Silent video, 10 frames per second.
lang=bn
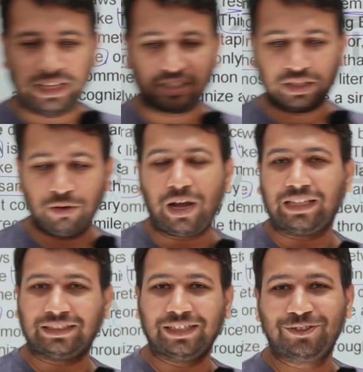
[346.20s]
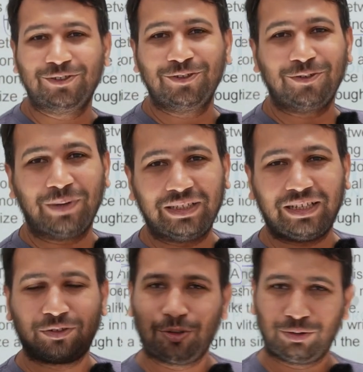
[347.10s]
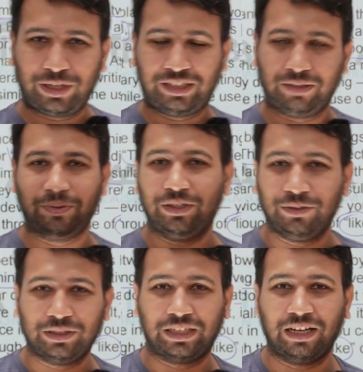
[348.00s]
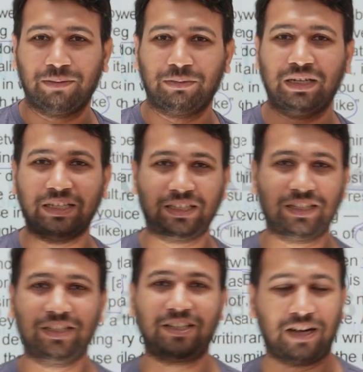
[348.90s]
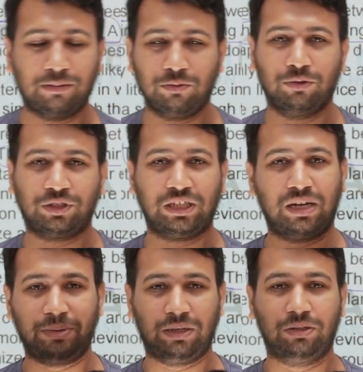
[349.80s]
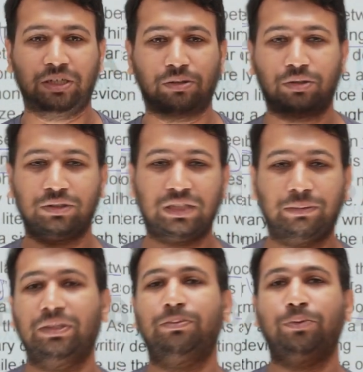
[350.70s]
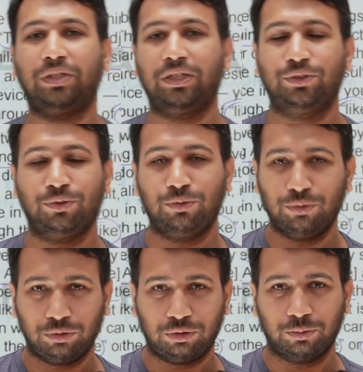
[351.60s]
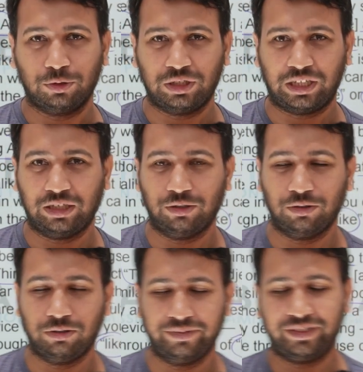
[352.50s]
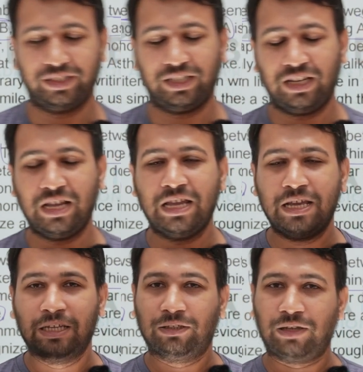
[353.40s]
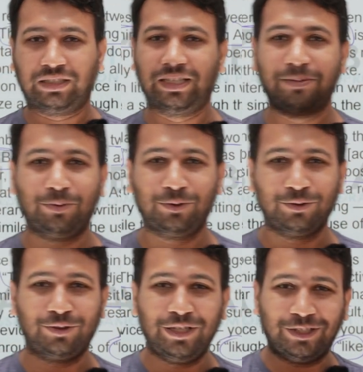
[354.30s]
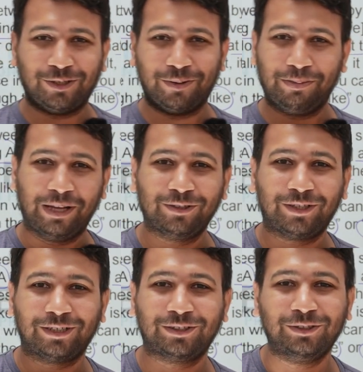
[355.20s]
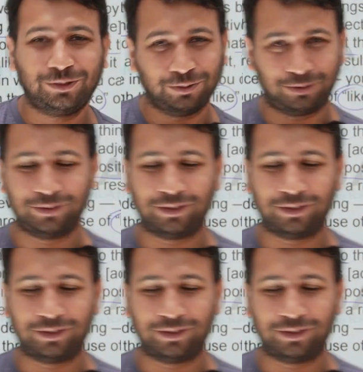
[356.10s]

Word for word: এই ছিল আজকের জন্য তোমাদের ছোট্ট একটা ভিডিও যেখানে আমরা লিটারি টার্মগুলো শিখলাম এগুলো যেগুলো হচ্ছে আমাদের পরীক্ষার জন্য গুরুত্বপূর্ণ জাহাঙ্গীরনগর ইউনিভার্সিটির তো আজকে এই পর্যন্তই সবাই ভালো থাকো সুস্থ